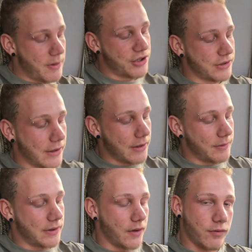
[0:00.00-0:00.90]
5
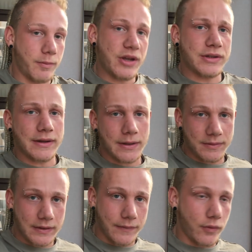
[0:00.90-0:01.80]
dakika bir tarafı, 5 dakika
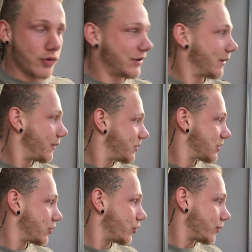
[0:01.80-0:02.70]
bir tarafı ortalama
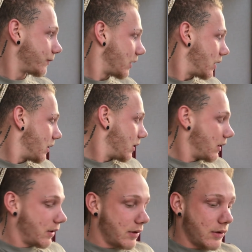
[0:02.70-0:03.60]
pişiriyorum.
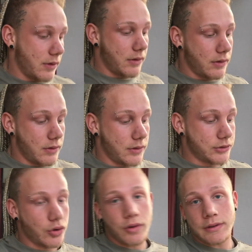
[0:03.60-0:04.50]
Ee,
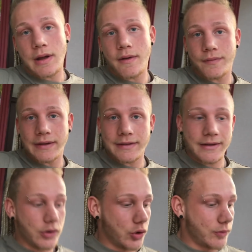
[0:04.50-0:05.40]
sonra da afiyetle
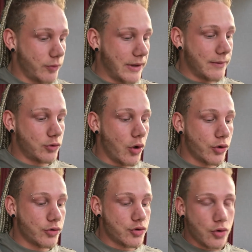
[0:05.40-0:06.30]
yiyorum. Bu benim
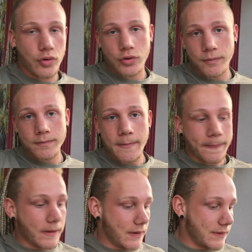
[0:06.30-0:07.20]
dördüncü öğünüm.
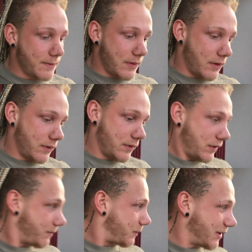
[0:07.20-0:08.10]

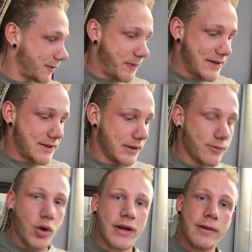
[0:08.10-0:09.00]
Balık
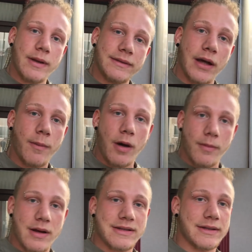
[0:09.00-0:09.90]
pişsin. Bu arada ben
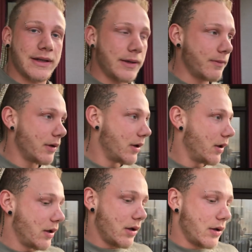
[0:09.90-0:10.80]
tabağımı hazırlayayım.
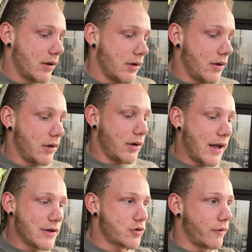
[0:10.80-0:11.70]
Ee,
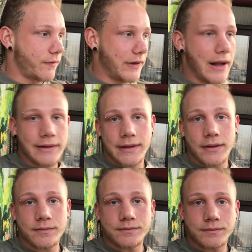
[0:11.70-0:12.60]
en son finalde